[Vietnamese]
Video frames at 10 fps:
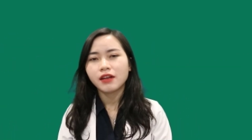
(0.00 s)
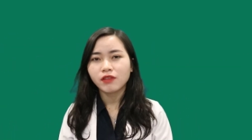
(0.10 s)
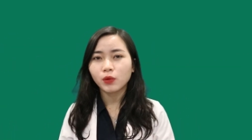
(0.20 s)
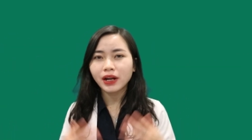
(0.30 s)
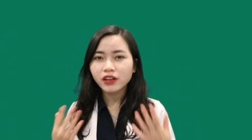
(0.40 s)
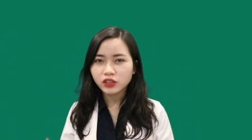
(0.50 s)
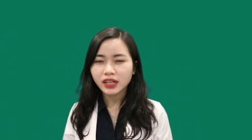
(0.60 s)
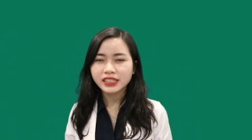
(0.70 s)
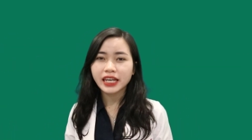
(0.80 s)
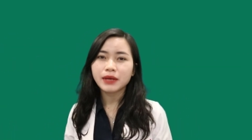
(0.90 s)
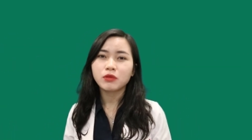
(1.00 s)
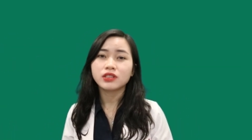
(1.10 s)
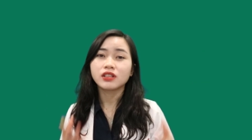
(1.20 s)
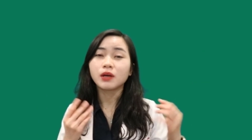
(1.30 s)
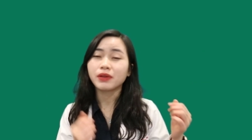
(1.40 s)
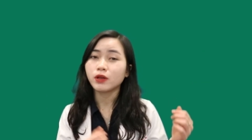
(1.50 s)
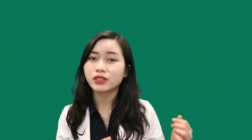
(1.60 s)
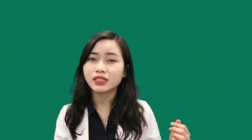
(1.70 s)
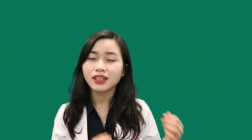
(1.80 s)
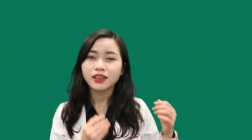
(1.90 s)
Và cũng đã đưa cho các chị em một trường hợp mà điều
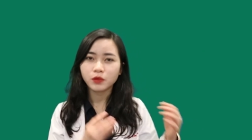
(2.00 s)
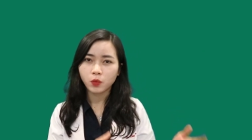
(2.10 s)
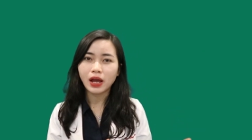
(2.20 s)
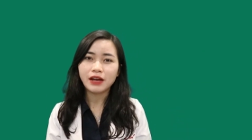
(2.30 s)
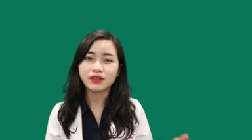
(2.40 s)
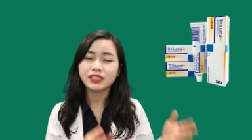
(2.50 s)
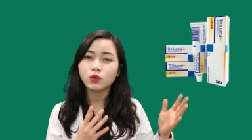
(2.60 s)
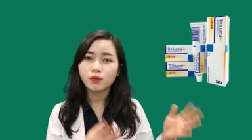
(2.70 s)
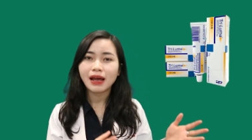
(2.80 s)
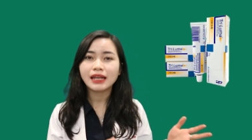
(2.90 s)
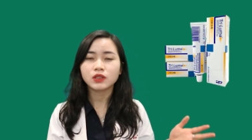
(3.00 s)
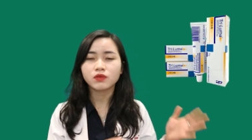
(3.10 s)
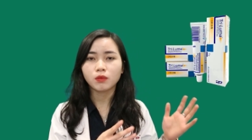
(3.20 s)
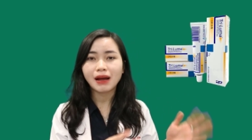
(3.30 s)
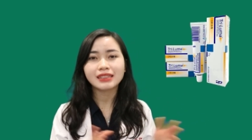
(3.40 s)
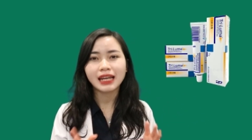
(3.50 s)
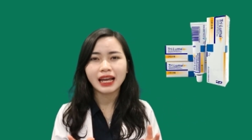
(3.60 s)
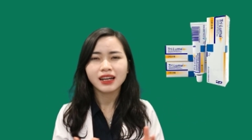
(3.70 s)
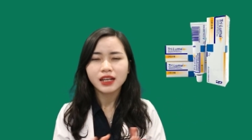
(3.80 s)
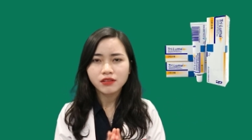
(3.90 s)
trị rất là hiệu quả với Triluma trong vòng ba
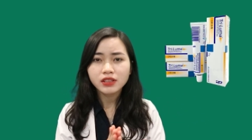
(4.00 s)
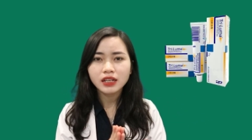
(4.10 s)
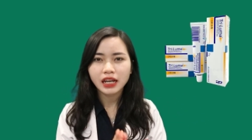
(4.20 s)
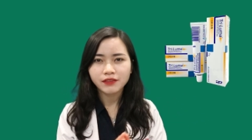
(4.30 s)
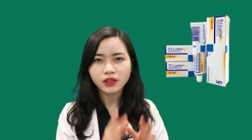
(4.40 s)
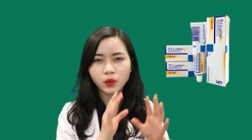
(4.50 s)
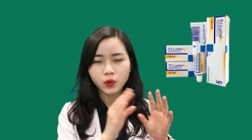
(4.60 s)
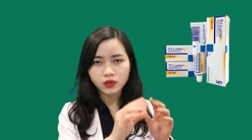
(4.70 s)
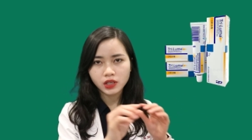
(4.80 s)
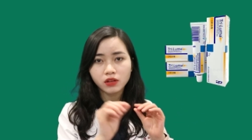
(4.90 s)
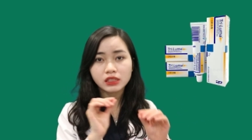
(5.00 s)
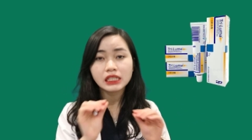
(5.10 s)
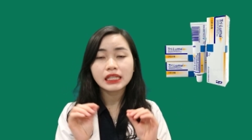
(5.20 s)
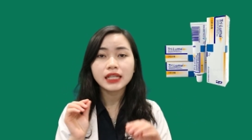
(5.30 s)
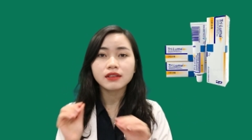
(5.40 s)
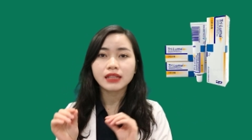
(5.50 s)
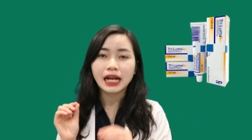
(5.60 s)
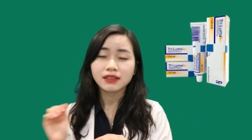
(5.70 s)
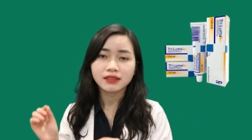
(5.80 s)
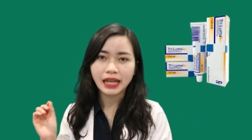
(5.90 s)
tháng. Đương nhiên là cái phác đồ nó sẽ còn chi tiết từng
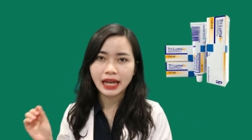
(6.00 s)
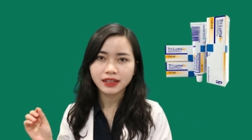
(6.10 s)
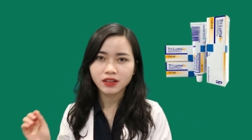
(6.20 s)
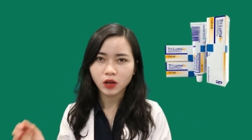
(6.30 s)
tháng từng tháng, nó